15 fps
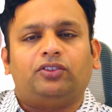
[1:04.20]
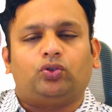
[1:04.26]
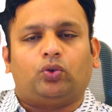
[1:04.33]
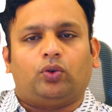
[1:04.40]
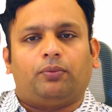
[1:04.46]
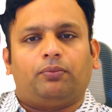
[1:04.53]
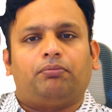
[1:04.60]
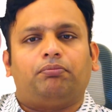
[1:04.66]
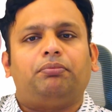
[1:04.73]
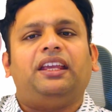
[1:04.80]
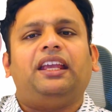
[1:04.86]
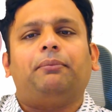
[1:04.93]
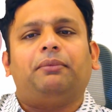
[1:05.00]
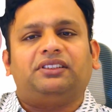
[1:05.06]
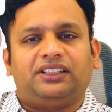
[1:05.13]
அப்படின்னு சொல்லுவோம்
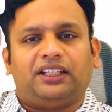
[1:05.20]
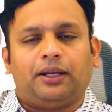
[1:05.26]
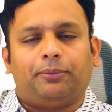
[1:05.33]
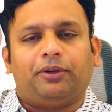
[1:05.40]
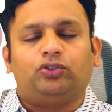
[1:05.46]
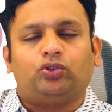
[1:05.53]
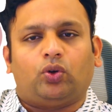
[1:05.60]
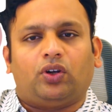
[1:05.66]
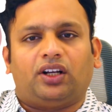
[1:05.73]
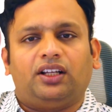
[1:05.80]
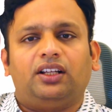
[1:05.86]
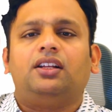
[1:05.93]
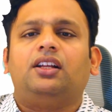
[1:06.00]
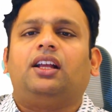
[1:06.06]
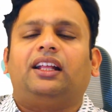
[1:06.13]
பிஎம்எஸ்சிங் அப்படின்னு
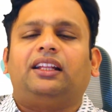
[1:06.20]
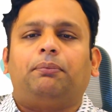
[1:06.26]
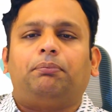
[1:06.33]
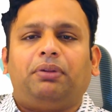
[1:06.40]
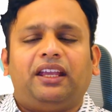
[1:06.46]
சொல்லுவாங்க இந்த